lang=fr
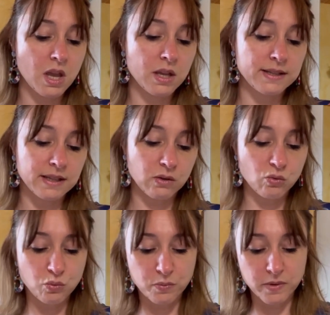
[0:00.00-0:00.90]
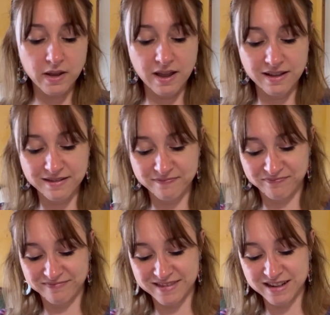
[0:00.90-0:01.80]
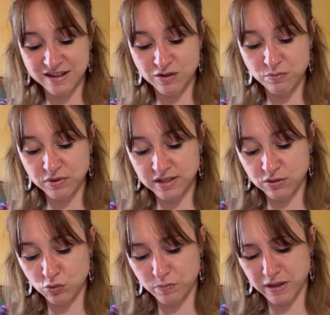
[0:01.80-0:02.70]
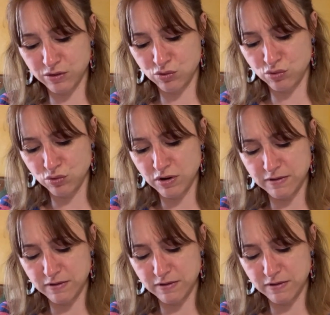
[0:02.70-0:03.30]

Sans couper le petit opercule.